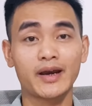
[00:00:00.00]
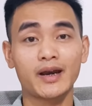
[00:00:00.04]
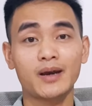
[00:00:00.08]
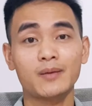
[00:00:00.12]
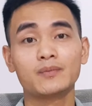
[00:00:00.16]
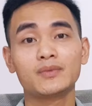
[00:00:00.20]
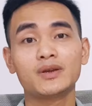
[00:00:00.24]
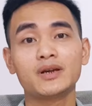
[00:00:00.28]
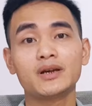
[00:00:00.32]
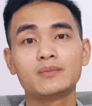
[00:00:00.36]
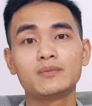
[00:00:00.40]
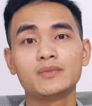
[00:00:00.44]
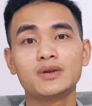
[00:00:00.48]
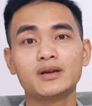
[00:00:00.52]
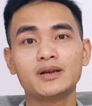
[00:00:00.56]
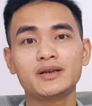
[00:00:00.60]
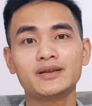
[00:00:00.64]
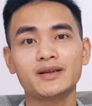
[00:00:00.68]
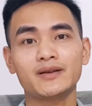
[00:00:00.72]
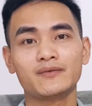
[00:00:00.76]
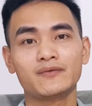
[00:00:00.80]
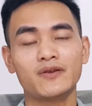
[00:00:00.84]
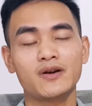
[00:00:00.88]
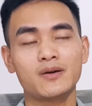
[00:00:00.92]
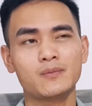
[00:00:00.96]
kèm thêm những
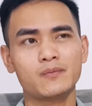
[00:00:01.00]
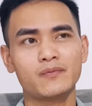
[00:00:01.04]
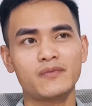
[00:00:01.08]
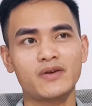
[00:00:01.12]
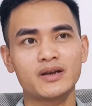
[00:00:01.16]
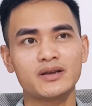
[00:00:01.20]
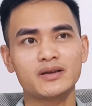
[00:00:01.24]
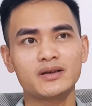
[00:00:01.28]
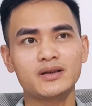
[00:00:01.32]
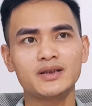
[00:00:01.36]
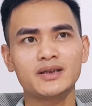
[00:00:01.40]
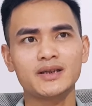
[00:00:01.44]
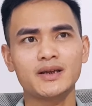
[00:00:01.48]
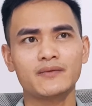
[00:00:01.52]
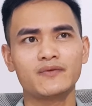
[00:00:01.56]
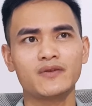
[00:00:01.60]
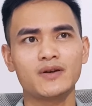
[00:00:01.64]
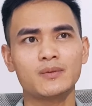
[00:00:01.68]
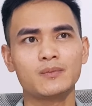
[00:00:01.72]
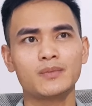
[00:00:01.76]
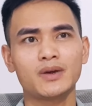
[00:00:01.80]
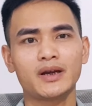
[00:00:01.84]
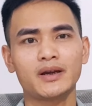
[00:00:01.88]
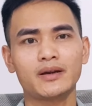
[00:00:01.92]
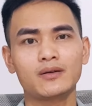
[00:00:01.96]
cái sản phẩm và những cái sản
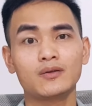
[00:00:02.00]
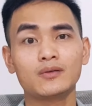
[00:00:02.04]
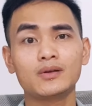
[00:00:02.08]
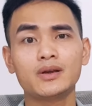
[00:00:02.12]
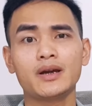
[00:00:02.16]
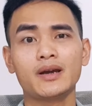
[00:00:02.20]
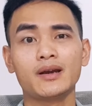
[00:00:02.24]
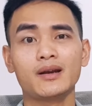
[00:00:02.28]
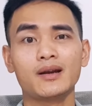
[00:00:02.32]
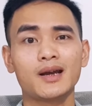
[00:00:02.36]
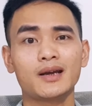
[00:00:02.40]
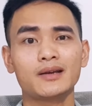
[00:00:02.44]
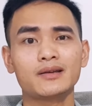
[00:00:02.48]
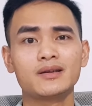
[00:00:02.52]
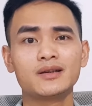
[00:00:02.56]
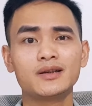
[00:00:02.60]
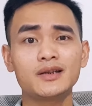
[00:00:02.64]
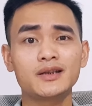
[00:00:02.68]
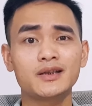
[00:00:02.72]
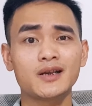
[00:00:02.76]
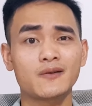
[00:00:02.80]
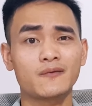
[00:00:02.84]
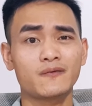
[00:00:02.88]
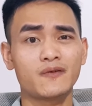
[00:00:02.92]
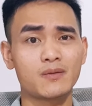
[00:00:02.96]
phẩm này có thể là những
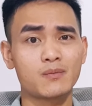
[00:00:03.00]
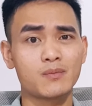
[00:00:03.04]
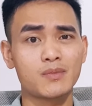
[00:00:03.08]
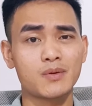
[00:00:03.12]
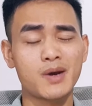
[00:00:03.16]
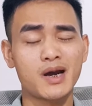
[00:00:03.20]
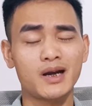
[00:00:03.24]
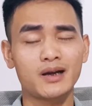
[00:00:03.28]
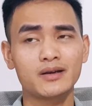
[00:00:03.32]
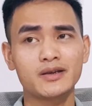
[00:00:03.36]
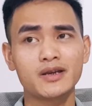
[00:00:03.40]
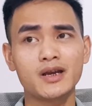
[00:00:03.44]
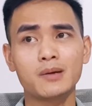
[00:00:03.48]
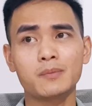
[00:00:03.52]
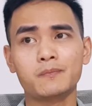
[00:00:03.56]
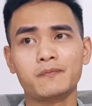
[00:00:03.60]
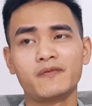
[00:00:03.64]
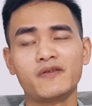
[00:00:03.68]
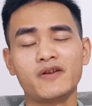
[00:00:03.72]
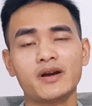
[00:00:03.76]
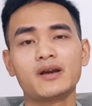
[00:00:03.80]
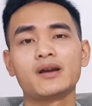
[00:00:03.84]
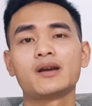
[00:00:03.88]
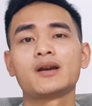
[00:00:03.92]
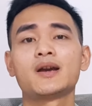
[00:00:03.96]
cái sản phẩm mà bạn ấy nhập
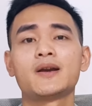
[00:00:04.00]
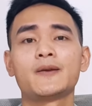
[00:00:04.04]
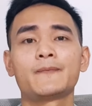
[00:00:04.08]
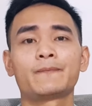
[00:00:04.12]
về